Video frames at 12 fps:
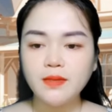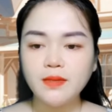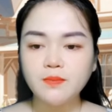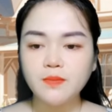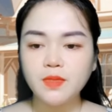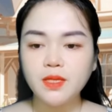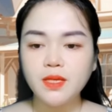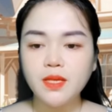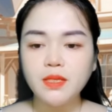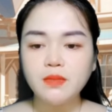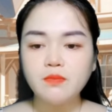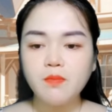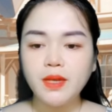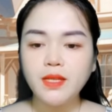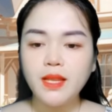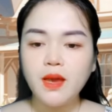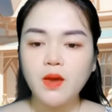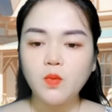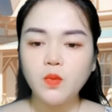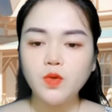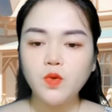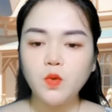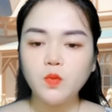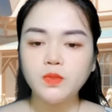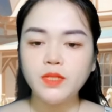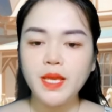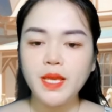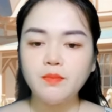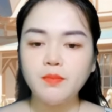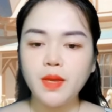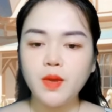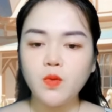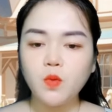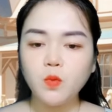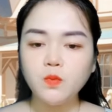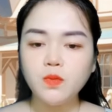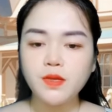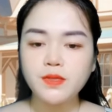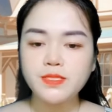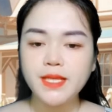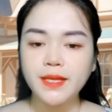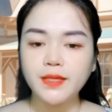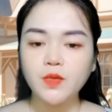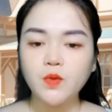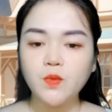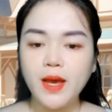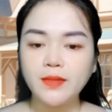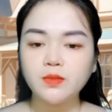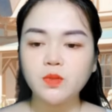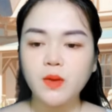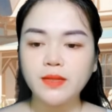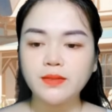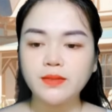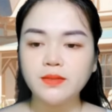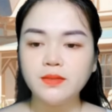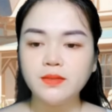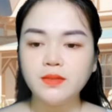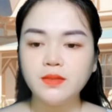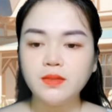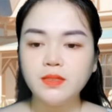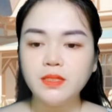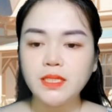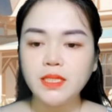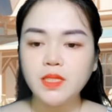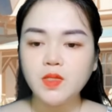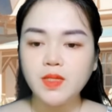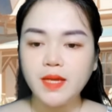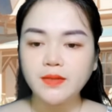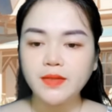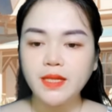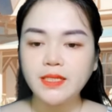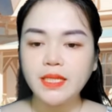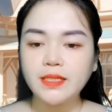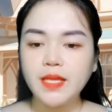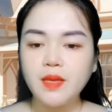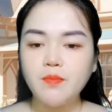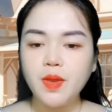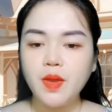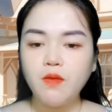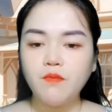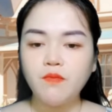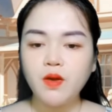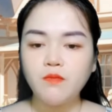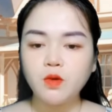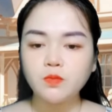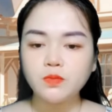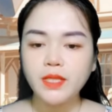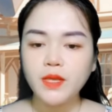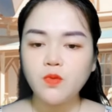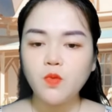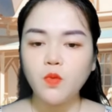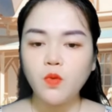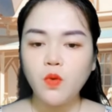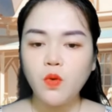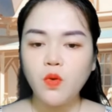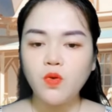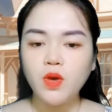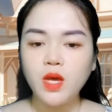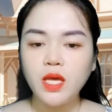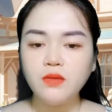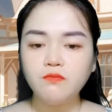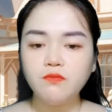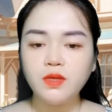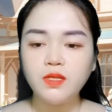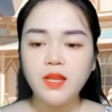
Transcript: Khi cô đi tìm Lâm Vi Vi, thì cô ta thú nhận tất cả. Những gì tớ đăng đều là sự thật. Khương Thư Ly, tớ không vu khống cho Nhạc Đình.